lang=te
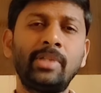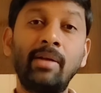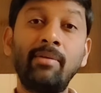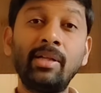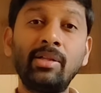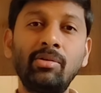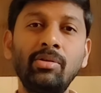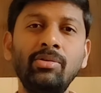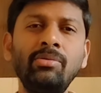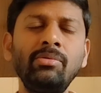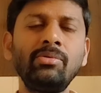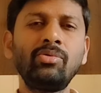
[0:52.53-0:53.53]
తర్వాత
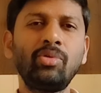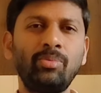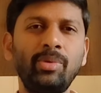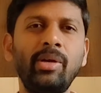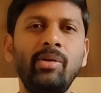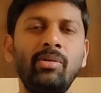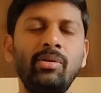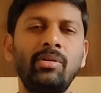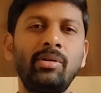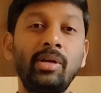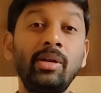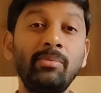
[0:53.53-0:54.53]
రోజు తొమ్మిదే
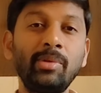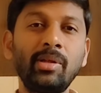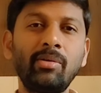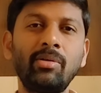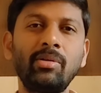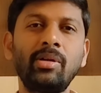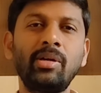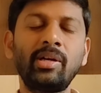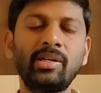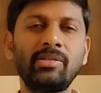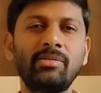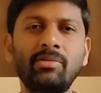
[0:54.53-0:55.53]
కొడతాడు ఎనిమిదే కొడతాడు
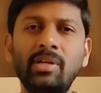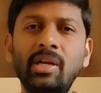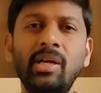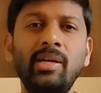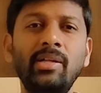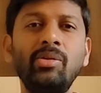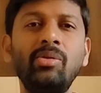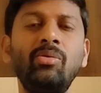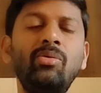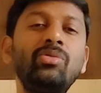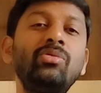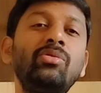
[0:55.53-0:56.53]
నెక్స్ట్ ఇలా ఎందుకు
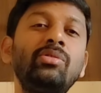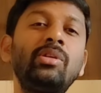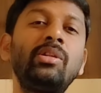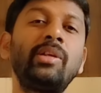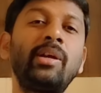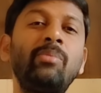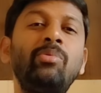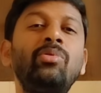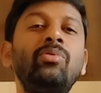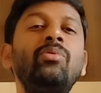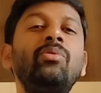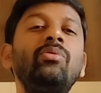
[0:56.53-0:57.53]
రోజు రోజుకి
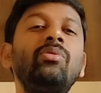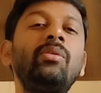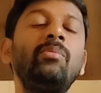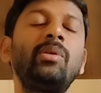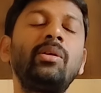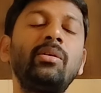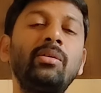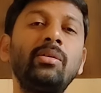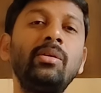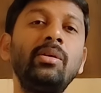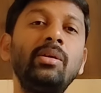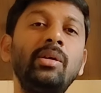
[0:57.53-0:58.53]
తగ్గిపోతూ ఉంటుందన్నమాట
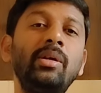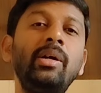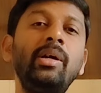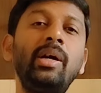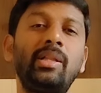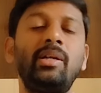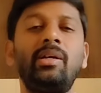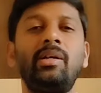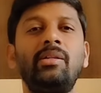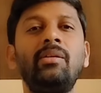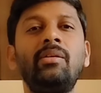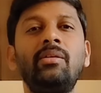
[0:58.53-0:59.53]
అతనికి
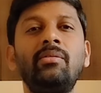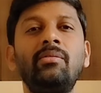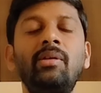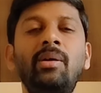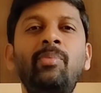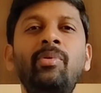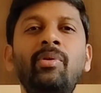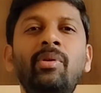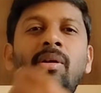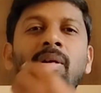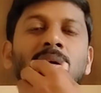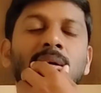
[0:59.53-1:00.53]
అర్థం కాదు అప్పుడు ఒక